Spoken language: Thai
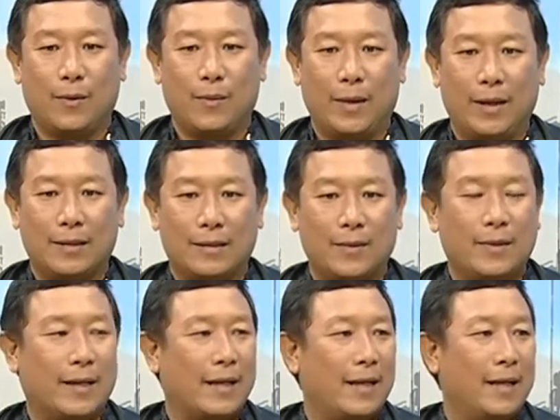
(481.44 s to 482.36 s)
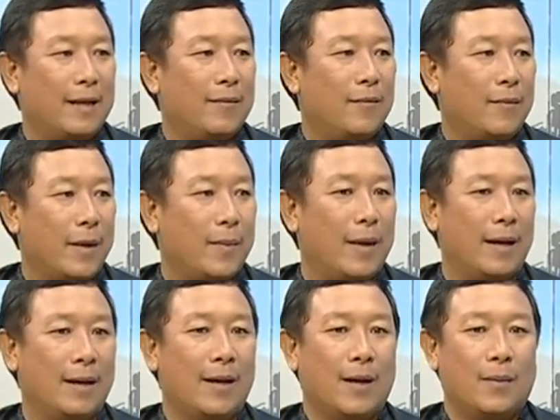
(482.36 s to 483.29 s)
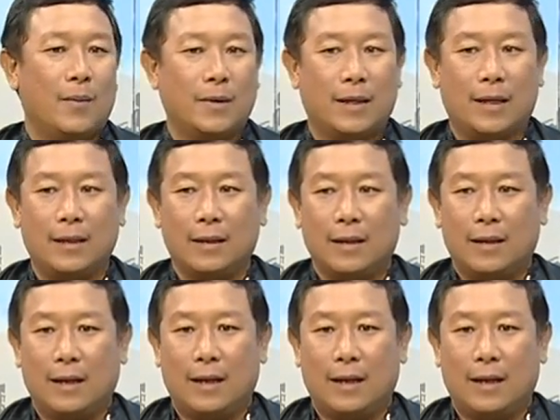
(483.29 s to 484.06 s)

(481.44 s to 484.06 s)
เราไม่ได้ซื้อมาจากในเมือง เพราะฉะนั้น